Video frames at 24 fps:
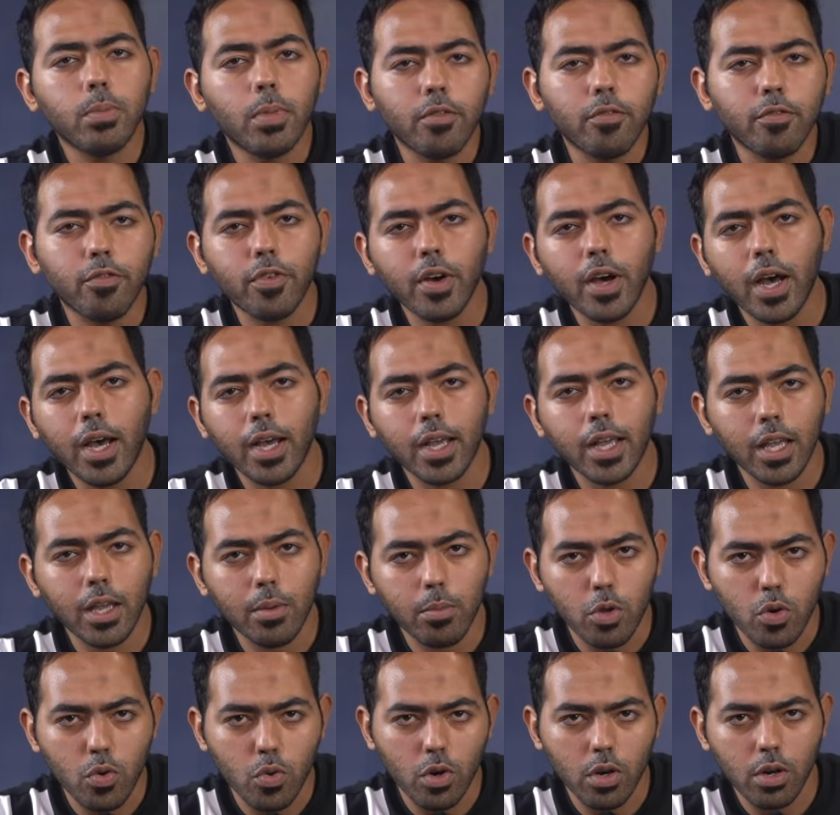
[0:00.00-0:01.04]
منفعه جايه
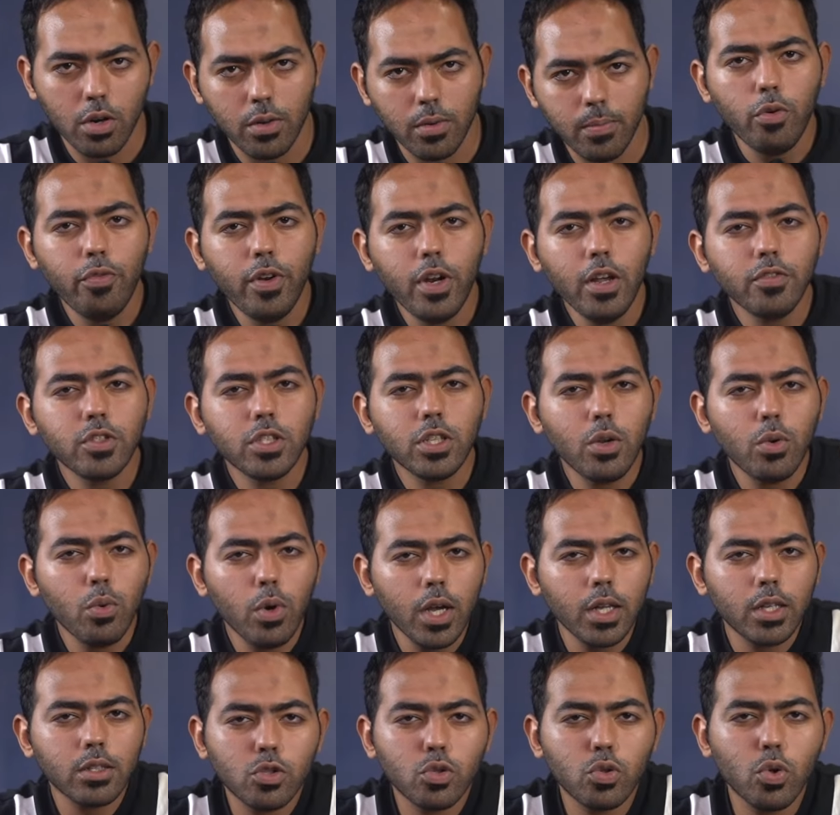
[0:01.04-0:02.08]
من وراه وفي نفس
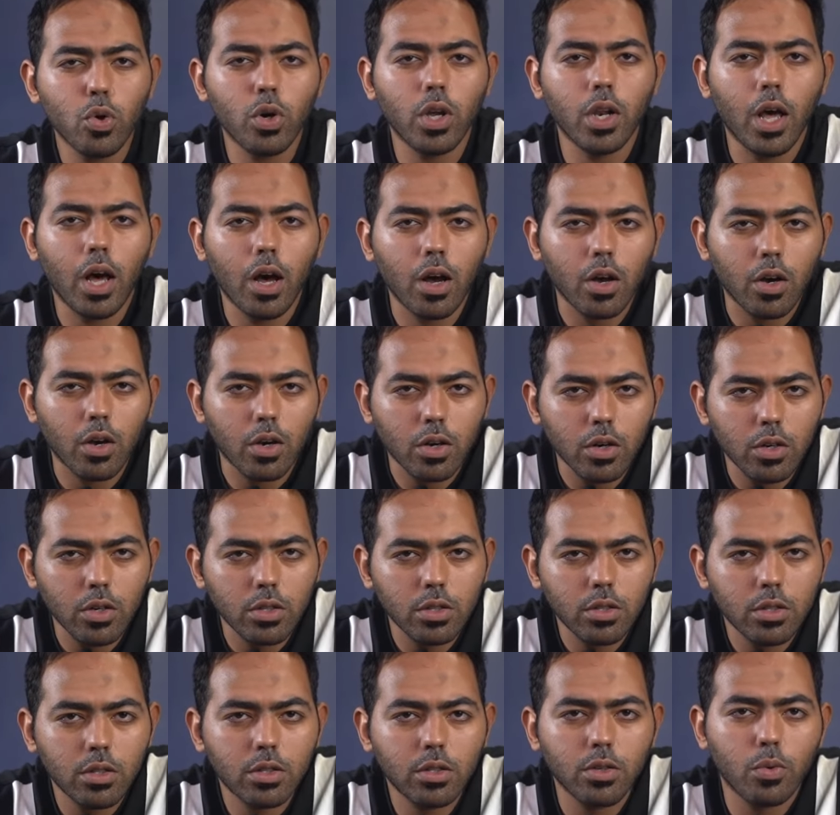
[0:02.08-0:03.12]
الوقت سوق العقارات
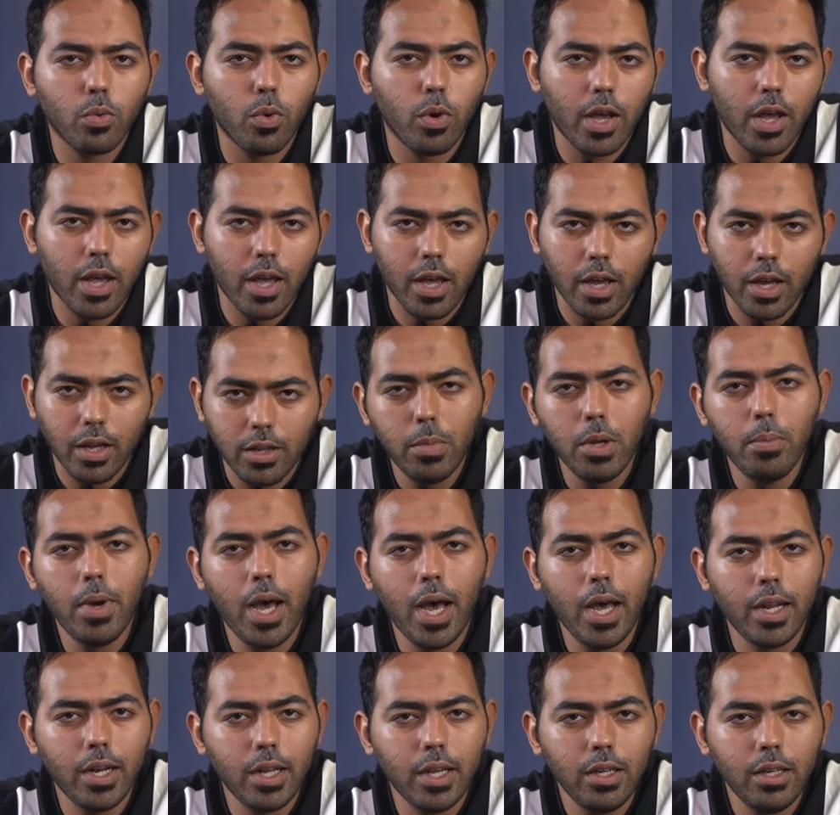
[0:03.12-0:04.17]
واقع
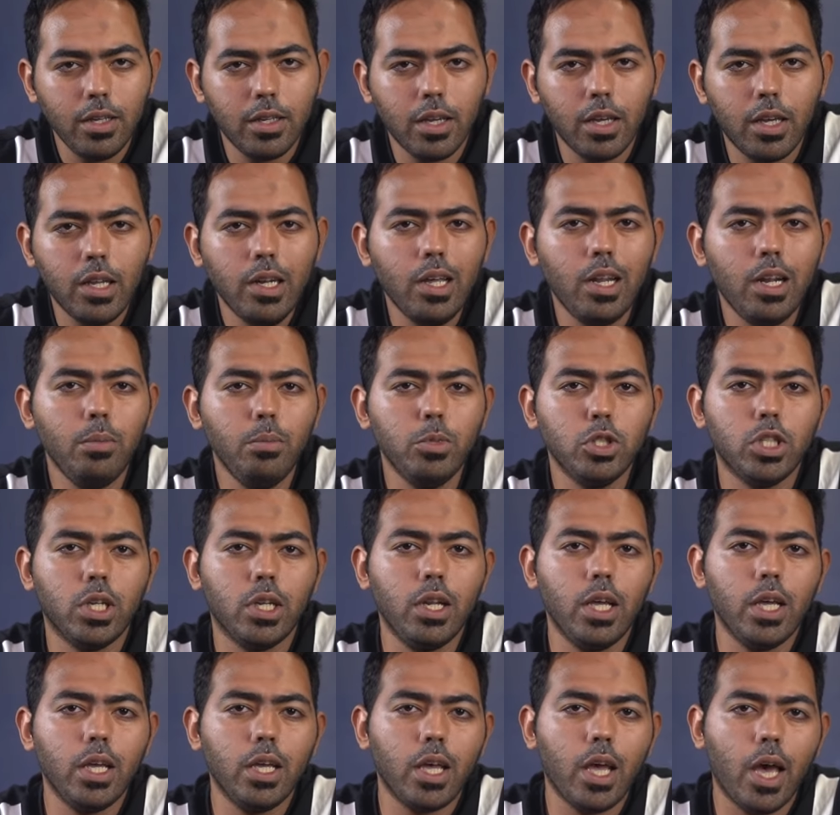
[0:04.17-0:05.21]
بمعنى ان انا مش
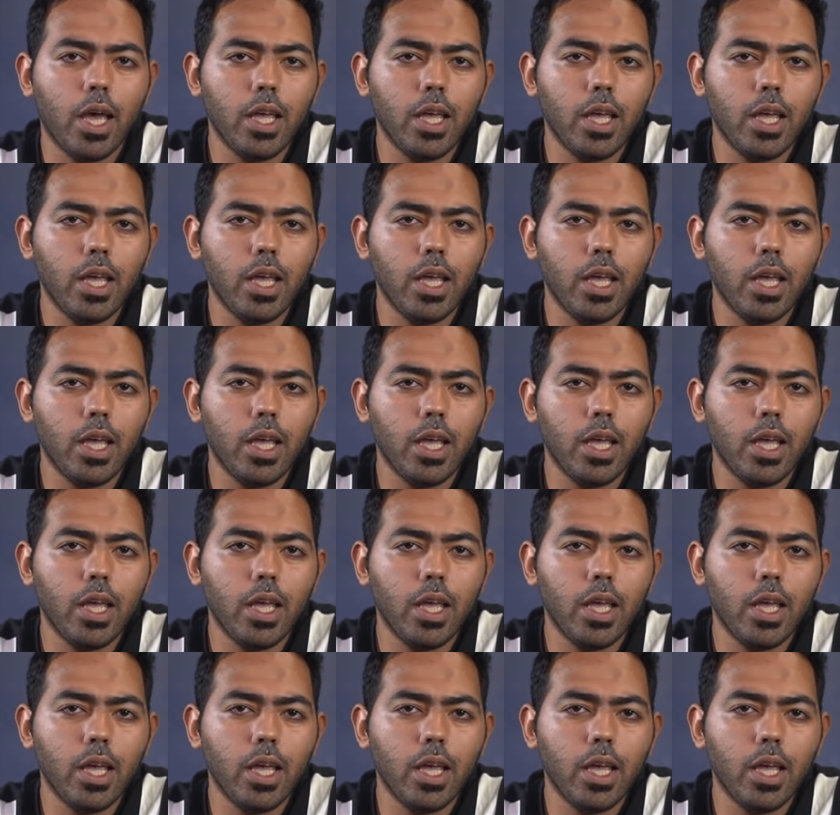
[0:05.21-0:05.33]
لاقي